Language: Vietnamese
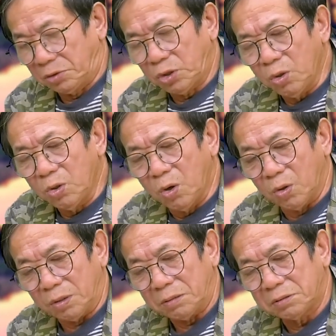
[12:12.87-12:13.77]
Sôi
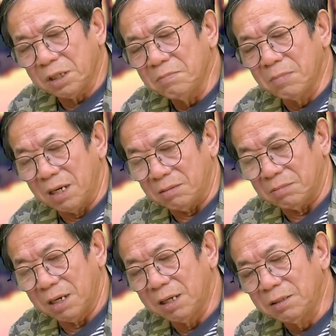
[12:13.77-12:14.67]
nổi, tưng bừng,
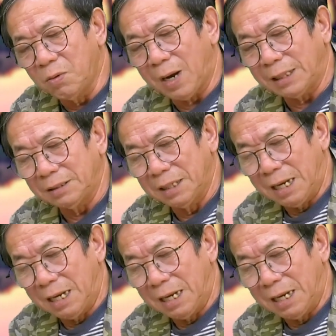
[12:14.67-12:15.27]
hân hoan,